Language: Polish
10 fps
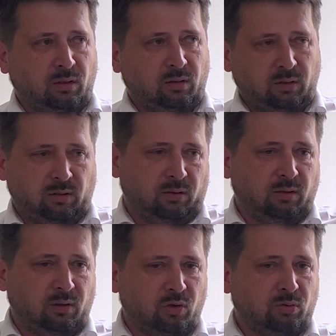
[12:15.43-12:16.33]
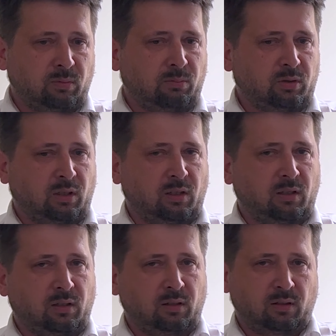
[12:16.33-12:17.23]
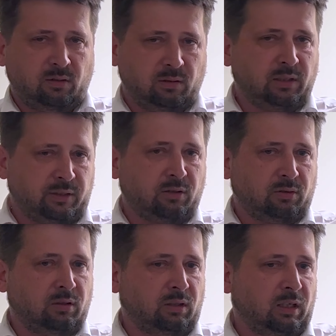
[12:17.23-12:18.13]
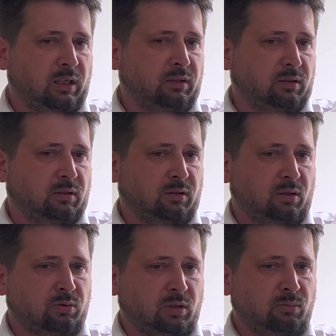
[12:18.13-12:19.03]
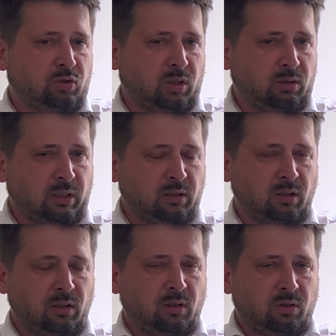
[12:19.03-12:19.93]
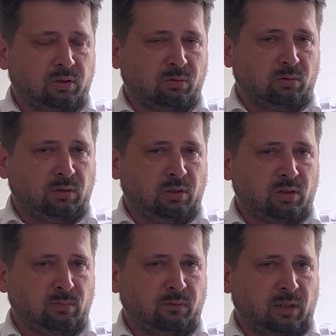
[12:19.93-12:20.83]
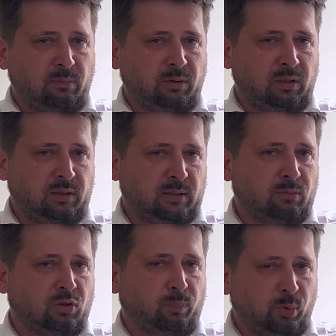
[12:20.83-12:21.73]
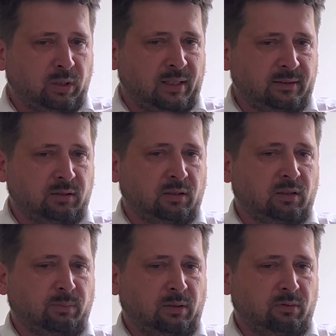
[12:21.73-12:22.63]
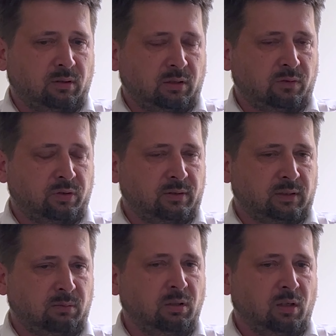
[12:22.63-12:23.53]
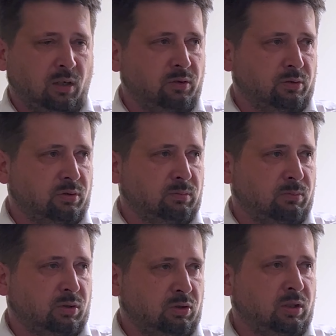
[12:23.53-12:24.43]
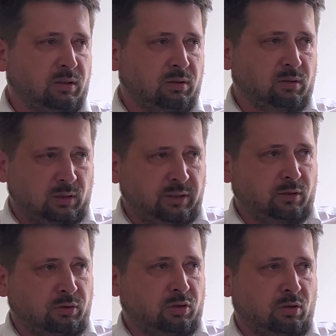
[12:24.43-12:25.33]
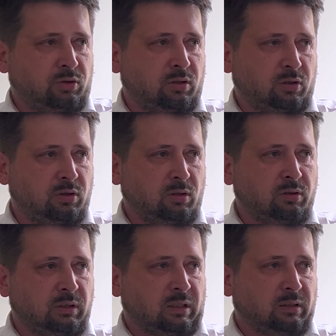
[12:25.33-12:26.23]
I rozumiem, że Dlatego ten hejt, y, o którym dzisiaj tak szczególnie rozmawiamy i chcemy go pokazać tak naprawdę też wszystkim, on rozumiem, że dzisiaj dlatego też on się też nie dotyka,